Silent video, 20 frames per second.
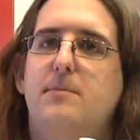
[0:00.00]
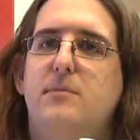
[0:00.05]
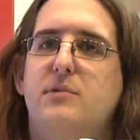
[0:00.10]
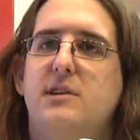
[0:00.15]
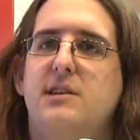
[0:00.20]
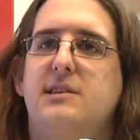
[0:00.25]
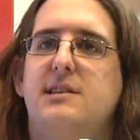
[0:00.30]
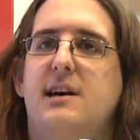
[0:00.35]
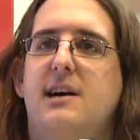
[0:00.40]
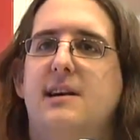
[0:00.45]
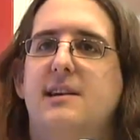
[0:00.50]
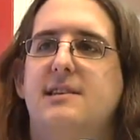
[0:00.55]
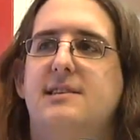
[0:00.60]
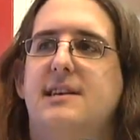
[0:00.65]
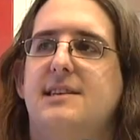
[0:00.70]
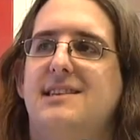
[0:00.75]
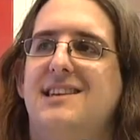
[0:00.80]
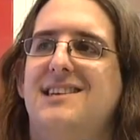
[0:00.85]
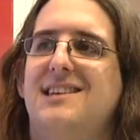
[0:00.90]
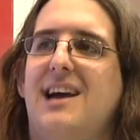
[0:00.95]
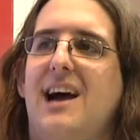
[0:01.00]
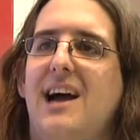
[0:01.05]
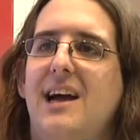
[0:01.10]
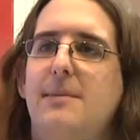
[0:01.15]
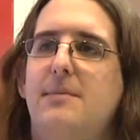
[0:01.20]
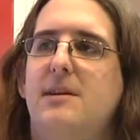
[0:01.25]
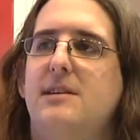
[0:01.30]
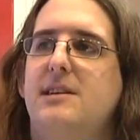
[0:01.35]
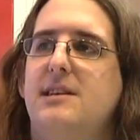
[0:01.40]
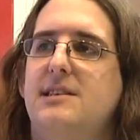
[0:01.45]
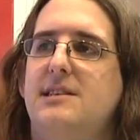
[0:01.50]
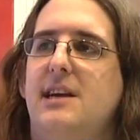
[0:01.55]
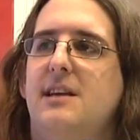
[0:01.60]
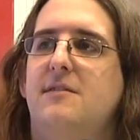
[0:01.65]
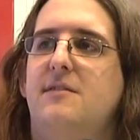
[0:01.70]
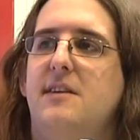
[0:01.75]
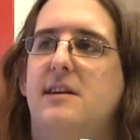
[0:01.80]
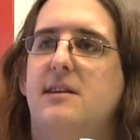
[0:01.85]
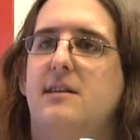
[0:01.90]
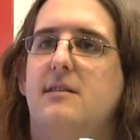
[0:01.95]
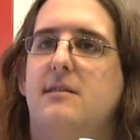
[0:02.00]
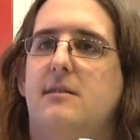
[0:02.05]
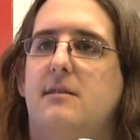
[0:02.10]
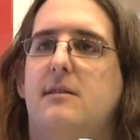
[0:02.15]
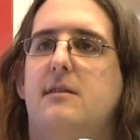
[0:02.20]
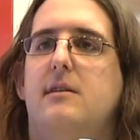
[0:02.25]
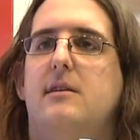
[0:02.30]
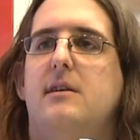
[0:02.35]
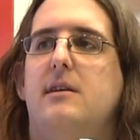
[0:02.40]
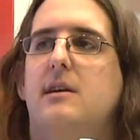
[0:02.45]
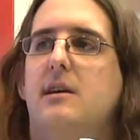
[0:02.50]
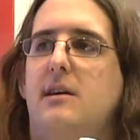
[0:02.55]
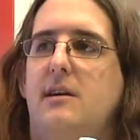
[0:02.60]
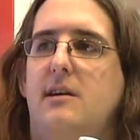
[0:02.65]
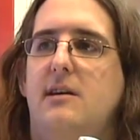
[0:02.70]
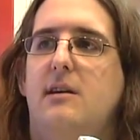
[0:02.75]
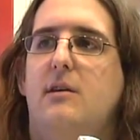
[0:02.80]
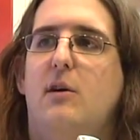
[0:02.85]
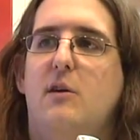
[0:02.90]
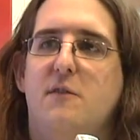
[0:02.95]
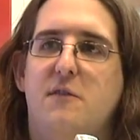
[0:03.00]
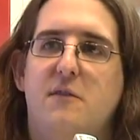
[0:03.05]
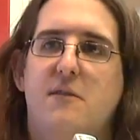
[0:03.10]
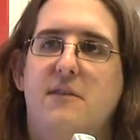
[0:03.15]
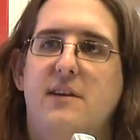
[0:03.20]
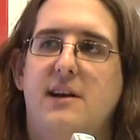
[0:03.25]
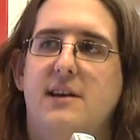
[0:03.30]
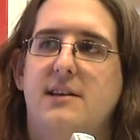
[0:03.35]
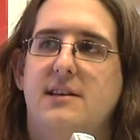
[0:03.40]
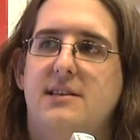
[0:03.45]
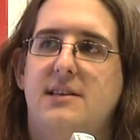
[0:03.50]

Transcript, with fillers: muss ich sagen, ist, dass die Treiber, die sie entwickeln, äh, offen werden.